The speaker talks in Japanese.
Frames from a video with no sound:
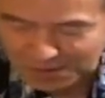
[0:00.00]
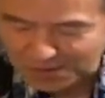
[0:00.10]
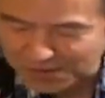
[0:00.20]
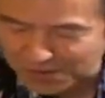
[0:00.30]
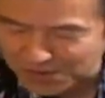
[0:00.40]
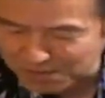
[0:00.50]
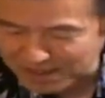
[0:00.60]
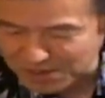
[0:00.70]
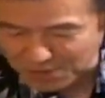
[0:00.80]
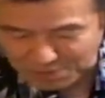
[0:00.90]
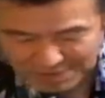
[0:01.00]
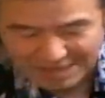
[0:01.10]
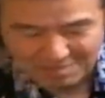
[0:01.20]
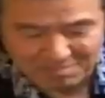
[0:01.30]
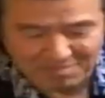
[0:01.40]
そうしますと、
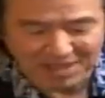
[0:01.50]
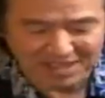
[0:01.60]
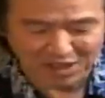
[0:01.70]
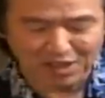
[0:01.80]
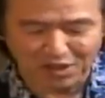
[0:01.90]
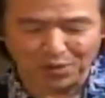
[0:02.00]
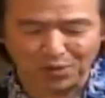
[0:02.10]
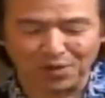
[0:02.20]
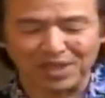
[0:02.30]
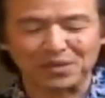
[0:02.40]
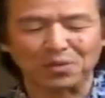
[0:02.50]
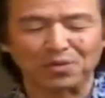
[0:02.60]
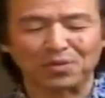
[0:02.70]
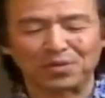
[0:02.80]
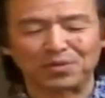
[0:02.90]
今日
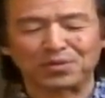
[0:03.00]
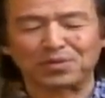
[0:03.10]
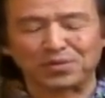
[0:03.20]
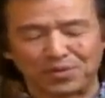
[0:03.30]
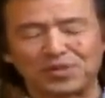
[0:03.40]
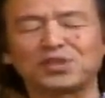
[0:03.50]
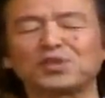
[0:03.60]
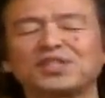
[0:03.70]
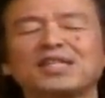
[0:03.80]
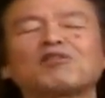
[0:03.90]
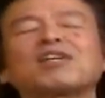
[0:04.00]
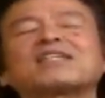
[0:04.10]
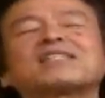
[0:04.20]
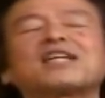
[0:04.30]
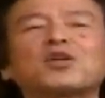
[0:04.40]
のこの非常事態の
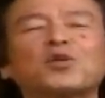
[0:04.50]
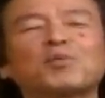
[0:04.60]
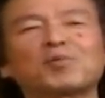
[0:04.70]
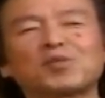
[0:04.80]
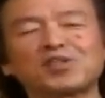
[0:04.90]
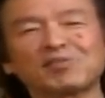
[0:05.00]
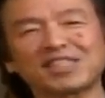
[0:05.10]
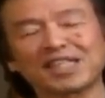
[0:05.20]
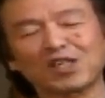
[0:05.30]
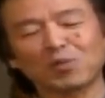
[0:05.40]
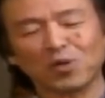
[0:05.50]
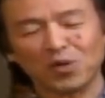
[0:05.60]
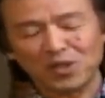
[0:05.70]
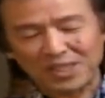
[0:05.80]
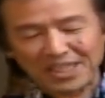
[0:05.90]
中で先ほども申しましたけども、
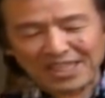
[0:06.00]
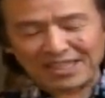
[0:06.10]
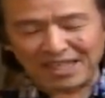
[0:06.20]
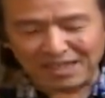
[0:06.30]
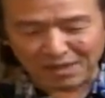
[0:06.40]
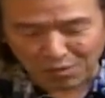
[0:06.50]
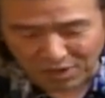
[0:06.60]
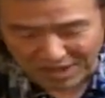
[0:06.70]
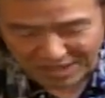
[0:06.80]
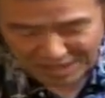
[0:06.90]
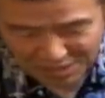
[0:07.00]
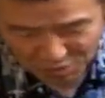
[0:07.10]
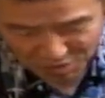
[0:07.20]
なんかこれから日本